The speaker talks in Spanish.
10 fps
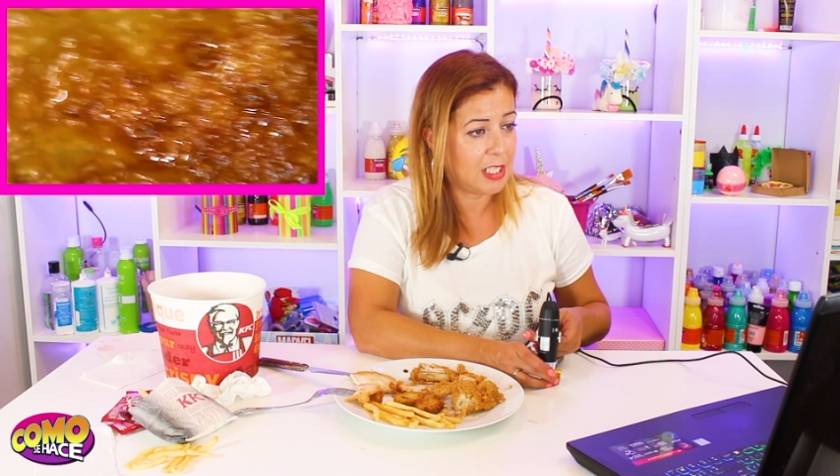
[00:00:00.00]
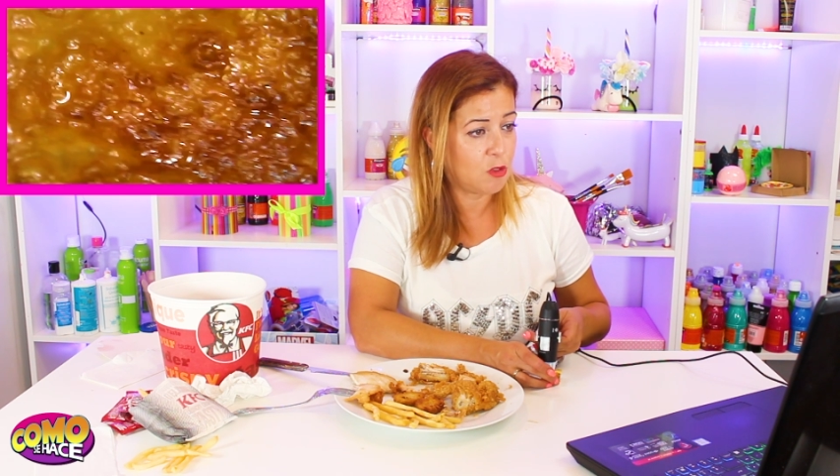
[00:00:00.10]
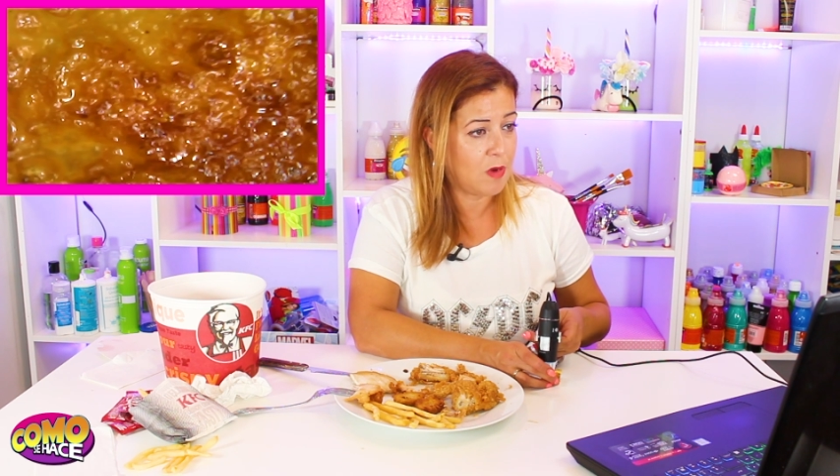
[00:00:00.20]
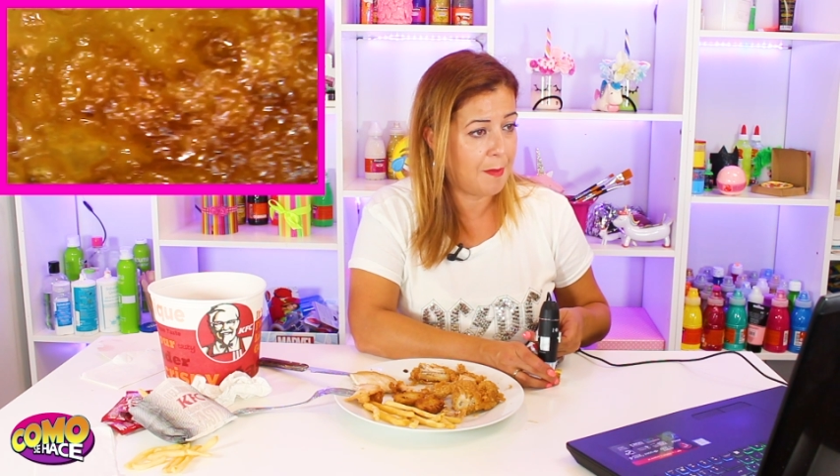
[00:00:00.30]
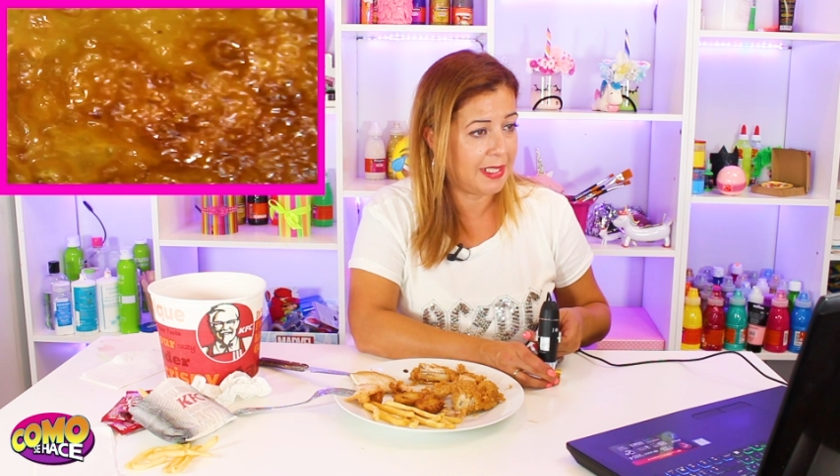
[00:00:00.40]
Esta
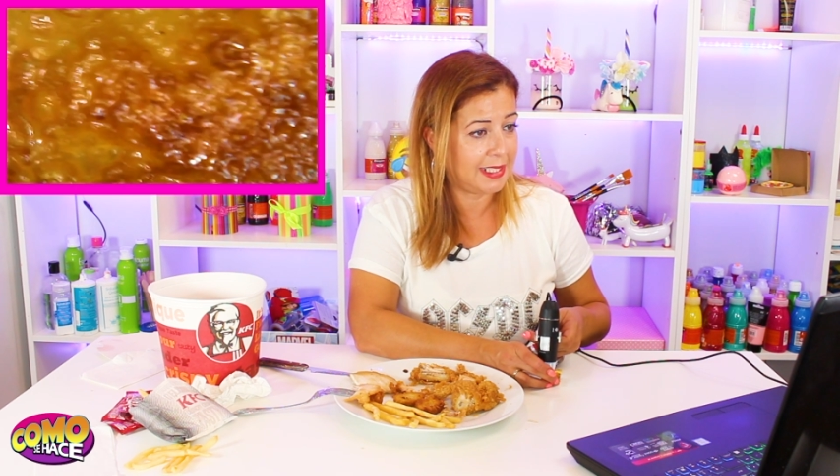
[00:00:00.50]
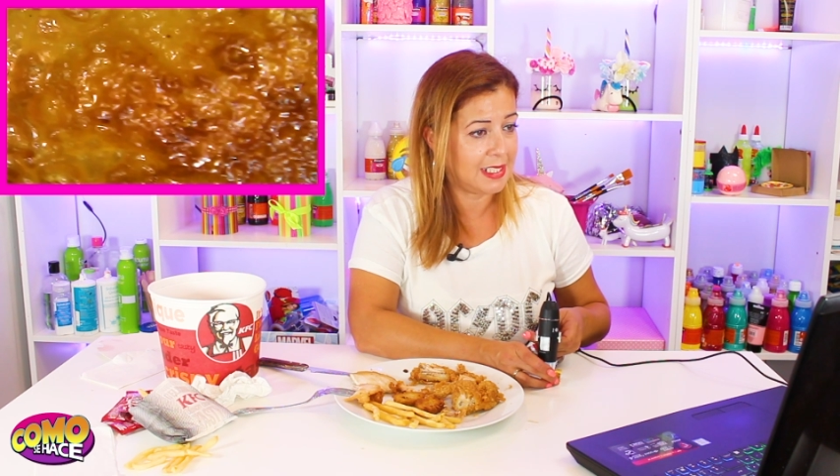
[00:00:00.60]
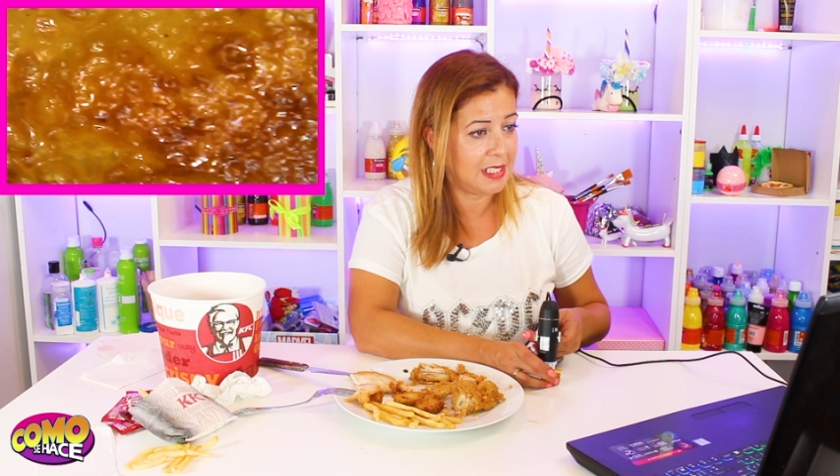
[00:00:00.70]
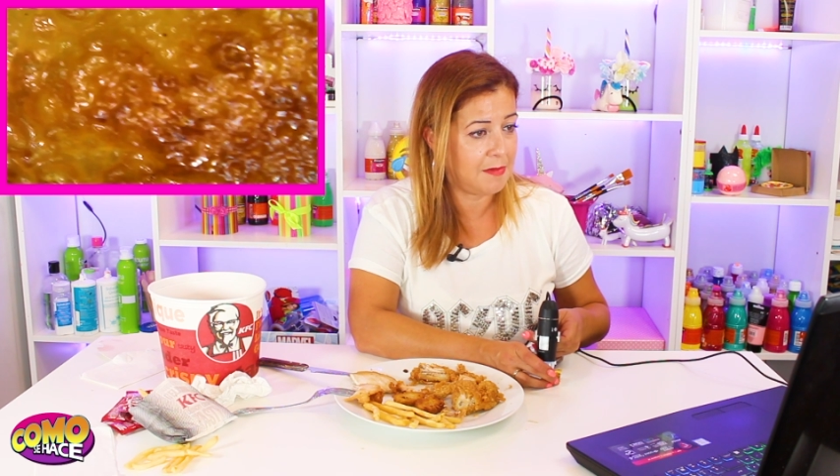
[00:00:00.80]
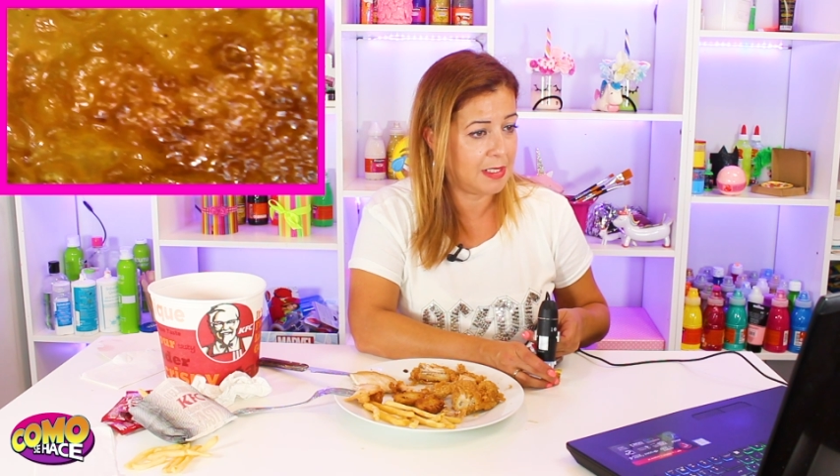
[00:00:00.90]
es una parte
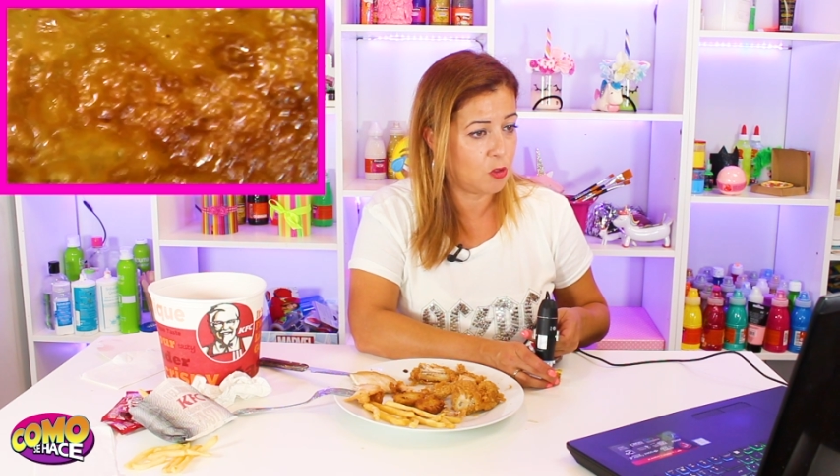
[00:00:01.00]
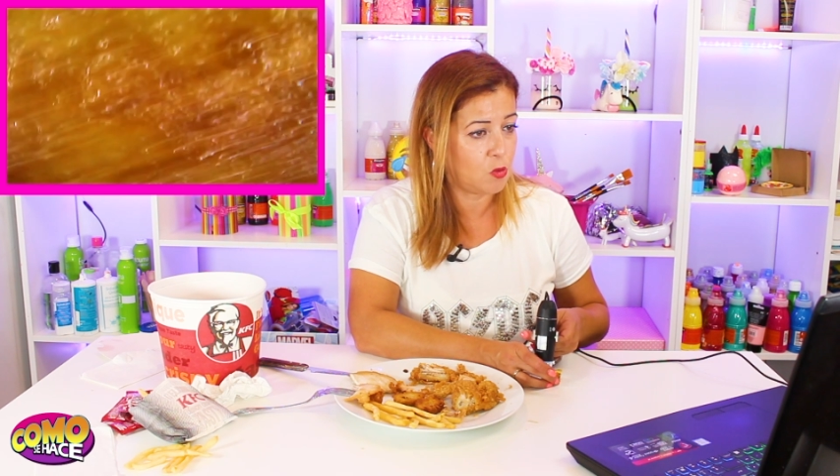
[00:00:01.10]
así más